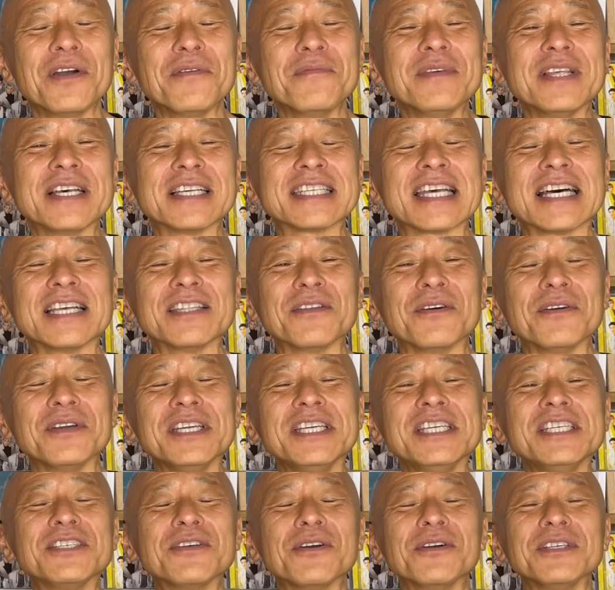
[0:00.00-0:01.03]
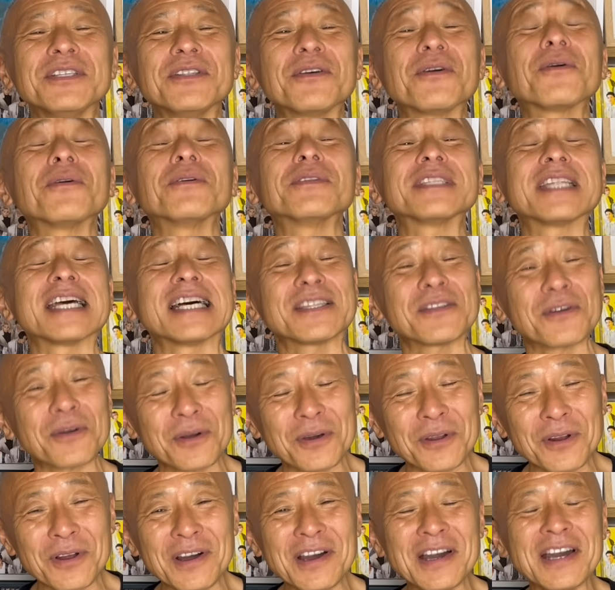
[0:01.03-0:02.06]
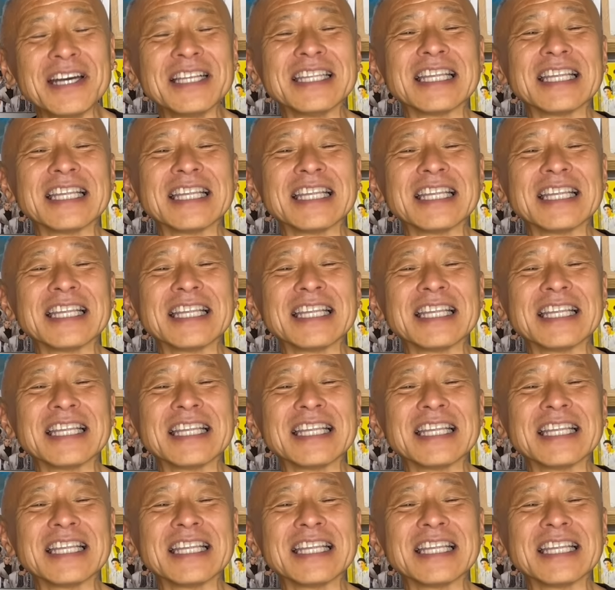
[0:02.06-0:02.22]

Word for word: 皆さんの印象に残ったところ、